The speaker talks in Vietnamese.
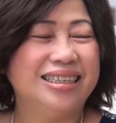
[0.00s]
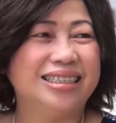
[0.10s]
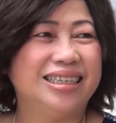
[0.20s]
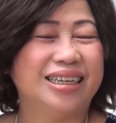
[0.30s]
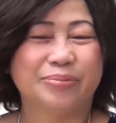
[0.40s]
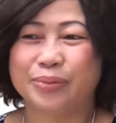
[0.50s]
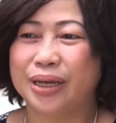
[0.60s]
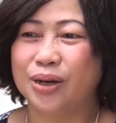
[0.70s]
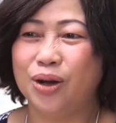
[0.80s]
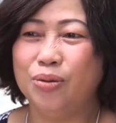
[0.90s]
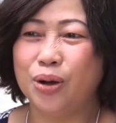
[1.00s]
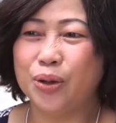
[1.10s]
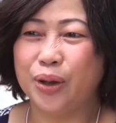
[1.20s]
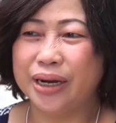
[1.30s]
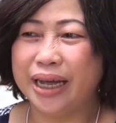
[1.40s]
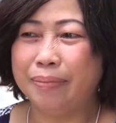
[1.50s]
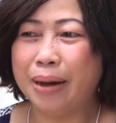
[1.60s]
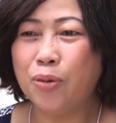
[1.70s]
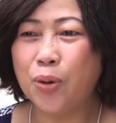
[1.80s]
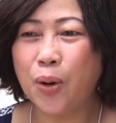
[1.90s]
ừ có một cái chuyện này
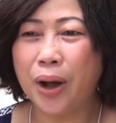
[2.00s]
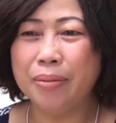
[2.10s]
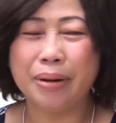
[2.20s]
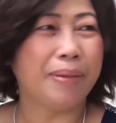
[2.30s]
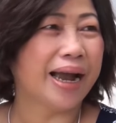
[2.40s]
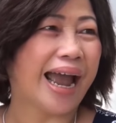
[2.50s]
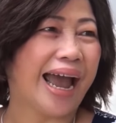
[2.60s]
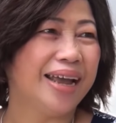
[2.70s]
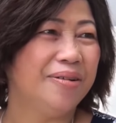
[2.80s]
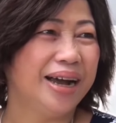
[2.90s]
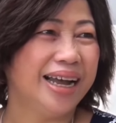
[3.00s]
bác muốn nói mà bác ngại